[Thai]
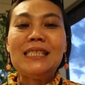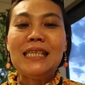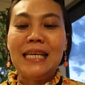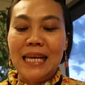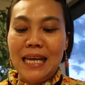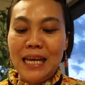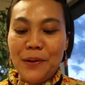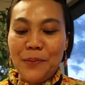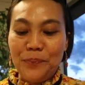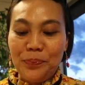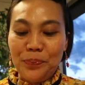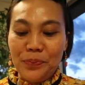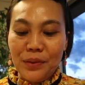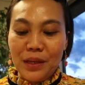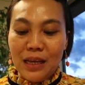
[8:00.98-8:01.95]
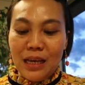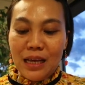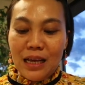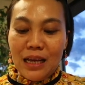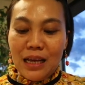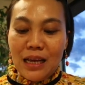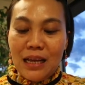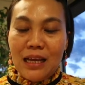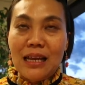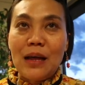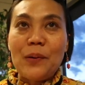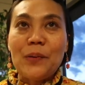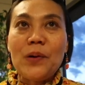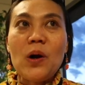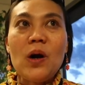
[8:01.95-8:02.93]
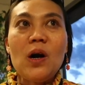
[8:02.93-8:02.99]
ทีนี้เรา
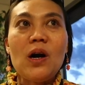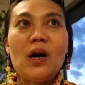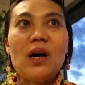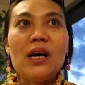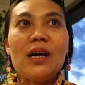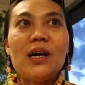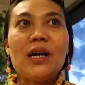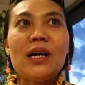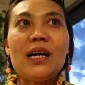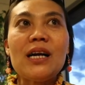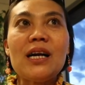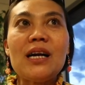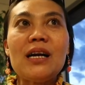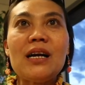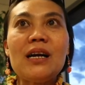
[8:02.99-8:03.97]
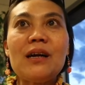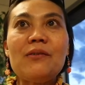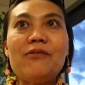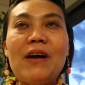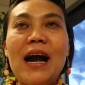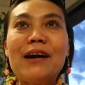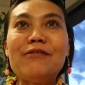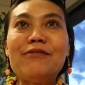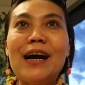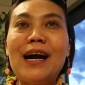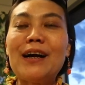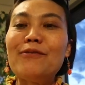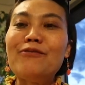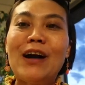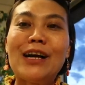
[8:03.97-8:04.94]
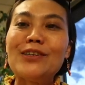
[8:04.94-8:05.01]
ก็ฟังฟัง
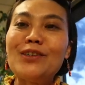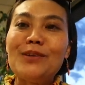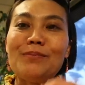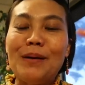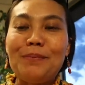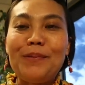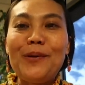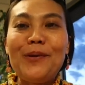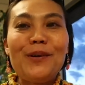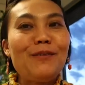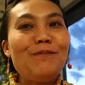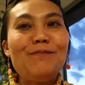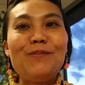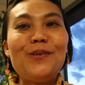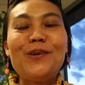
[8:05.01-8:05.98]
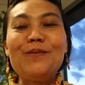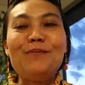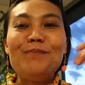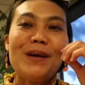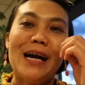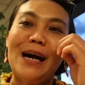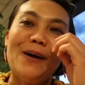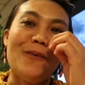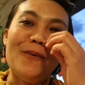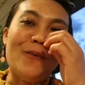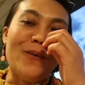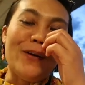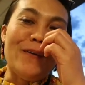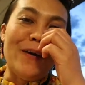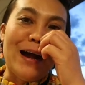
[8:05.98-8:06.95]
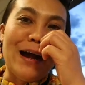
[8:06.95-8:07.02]
ฟังจนแบบโปดโปดไม่เข้าหู
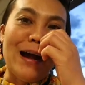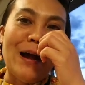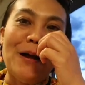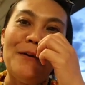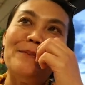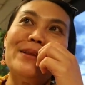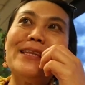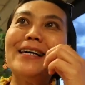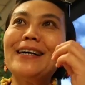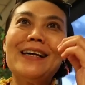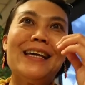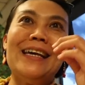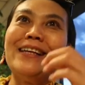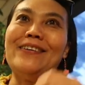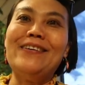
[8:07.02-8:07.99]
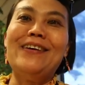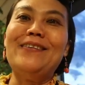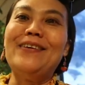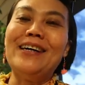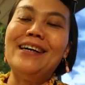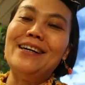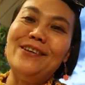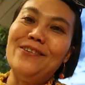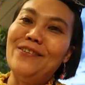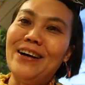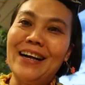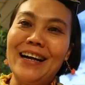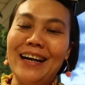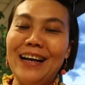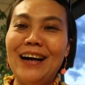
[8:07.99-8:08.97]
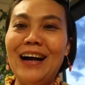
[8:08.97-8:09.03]
แล้วอะพี่ตึกก็คิดคนเดียวว่าเอออยู่ว่า
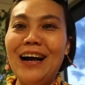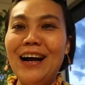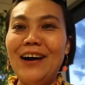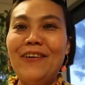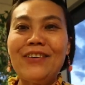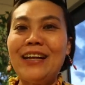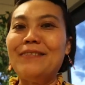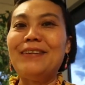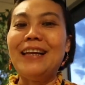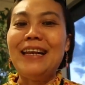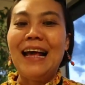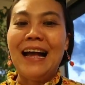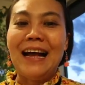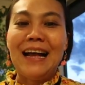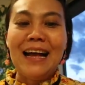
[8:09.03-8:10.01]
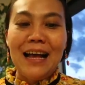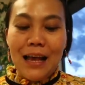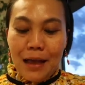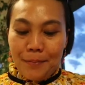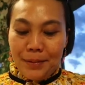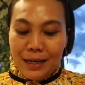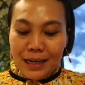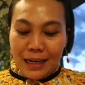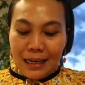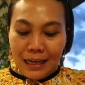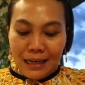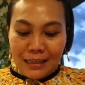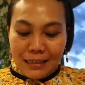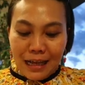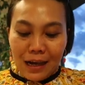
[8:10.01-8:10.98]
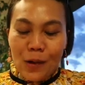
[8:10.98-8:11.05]
ไงก็เอาตามนั้นแหละพี่ตึกก็เลย
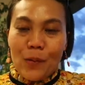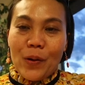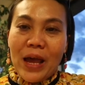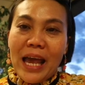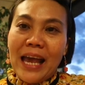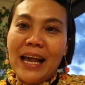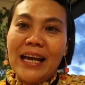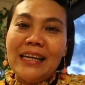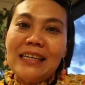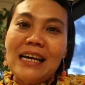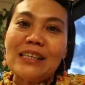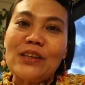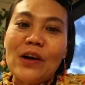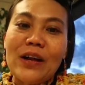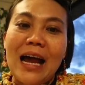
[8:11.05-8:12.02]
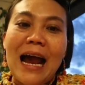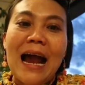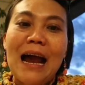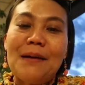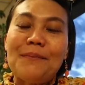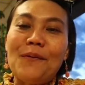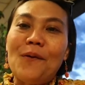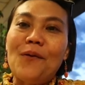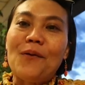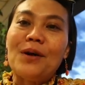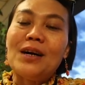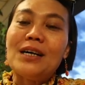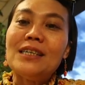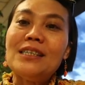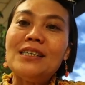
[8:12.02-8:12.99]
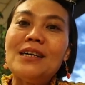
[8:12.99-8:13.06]
เลือกโอเคงั้นเลือกตอนห้าโมง
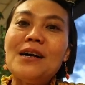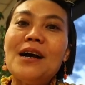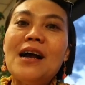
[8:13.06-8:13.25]
คือ